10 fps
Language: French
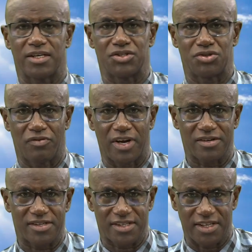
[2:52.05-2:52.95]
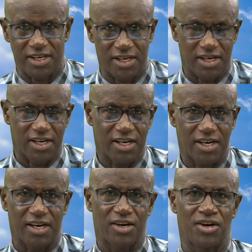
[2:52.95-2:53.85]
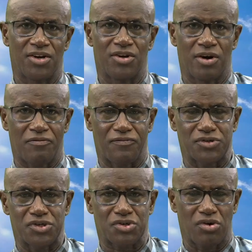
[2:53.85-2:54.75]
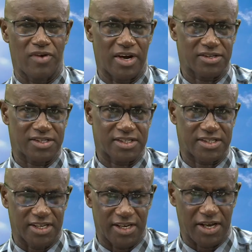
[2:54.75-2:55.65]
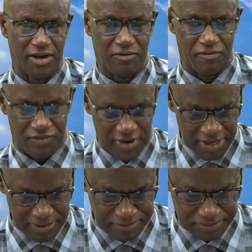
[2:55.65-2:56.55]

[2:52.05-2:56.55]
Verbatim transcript: du verset 9 jusqu'au verset 20,